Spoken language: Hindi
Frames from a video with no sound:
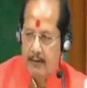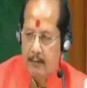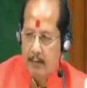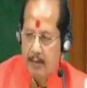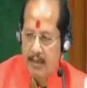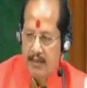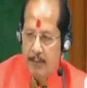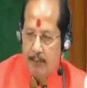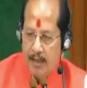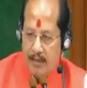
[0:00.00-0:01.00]
में
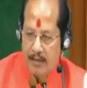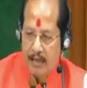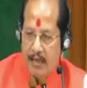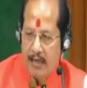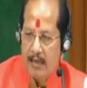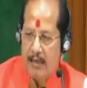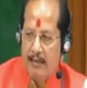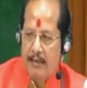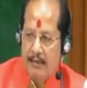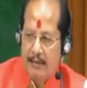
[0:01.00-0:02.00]
जब प्रश्न आया
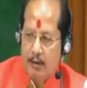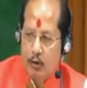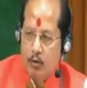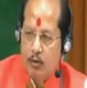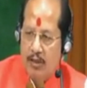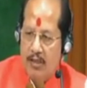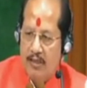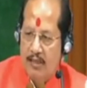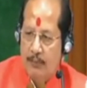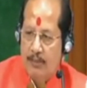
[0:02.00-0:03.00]
कि इस कुर्की
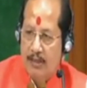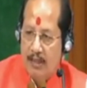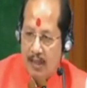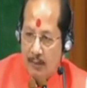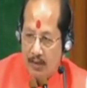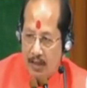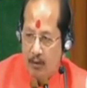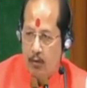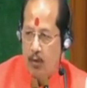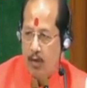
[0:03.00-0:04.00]
जब्ती कब तक
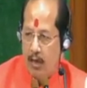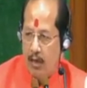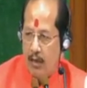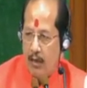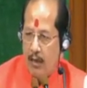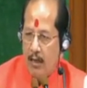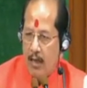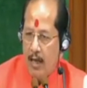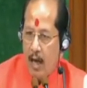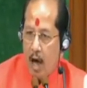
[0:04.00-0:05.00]
होगा
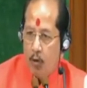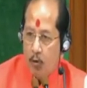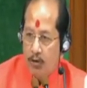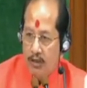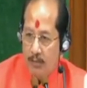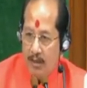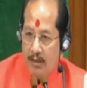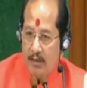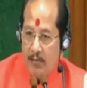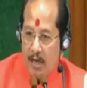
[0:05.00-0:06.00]
और उसी में
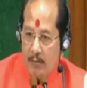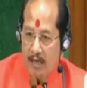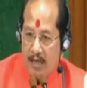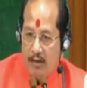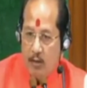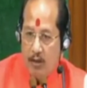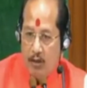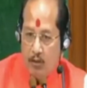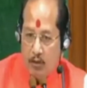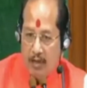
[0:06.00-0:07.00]
एक मामला इन्होंने
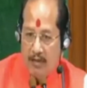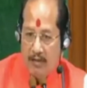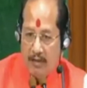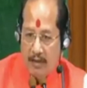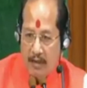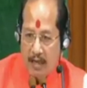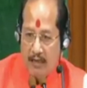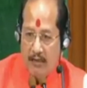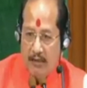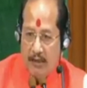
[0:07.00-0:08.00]
जोड़ा जिसके
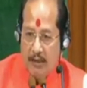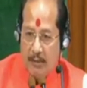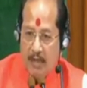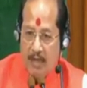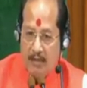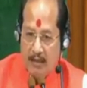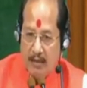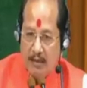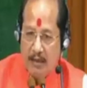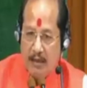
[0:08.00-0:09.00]
कारण तीन बार
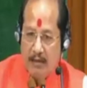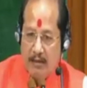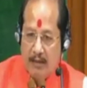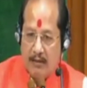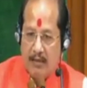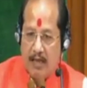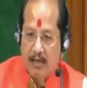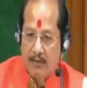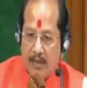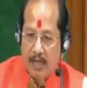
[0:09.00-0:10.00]
सदन के अंदर
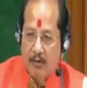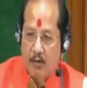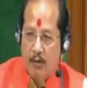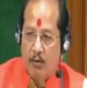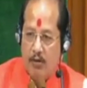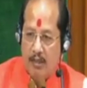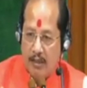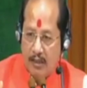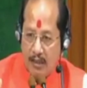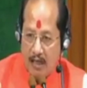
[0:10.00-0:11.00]
सारे विधायकों ने उठ
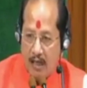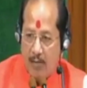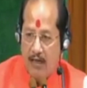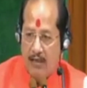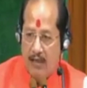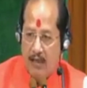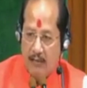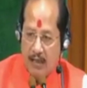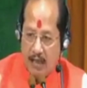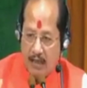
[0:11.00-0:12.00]
करके हंगामा किए
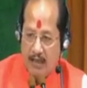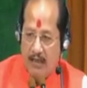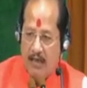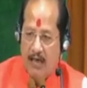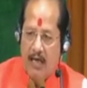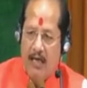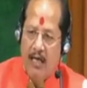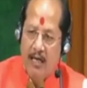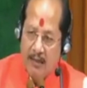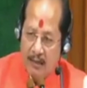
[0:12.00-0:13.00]
हमने आग्रह किया
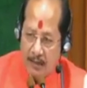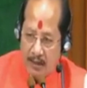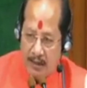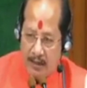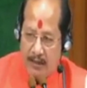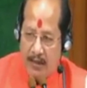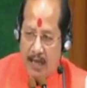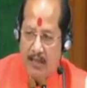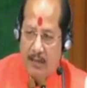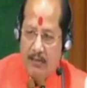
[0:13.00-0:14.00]
कि
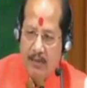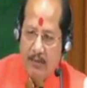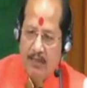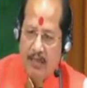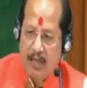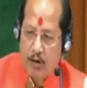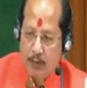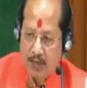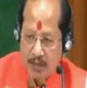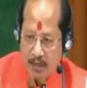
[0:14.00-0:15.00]
विशेषाधिकार कमेटी में चल रहा उस
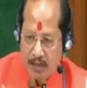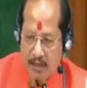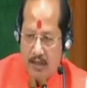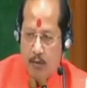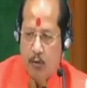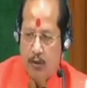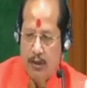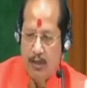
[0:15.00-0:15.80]
पर चर्चा नहीं होगी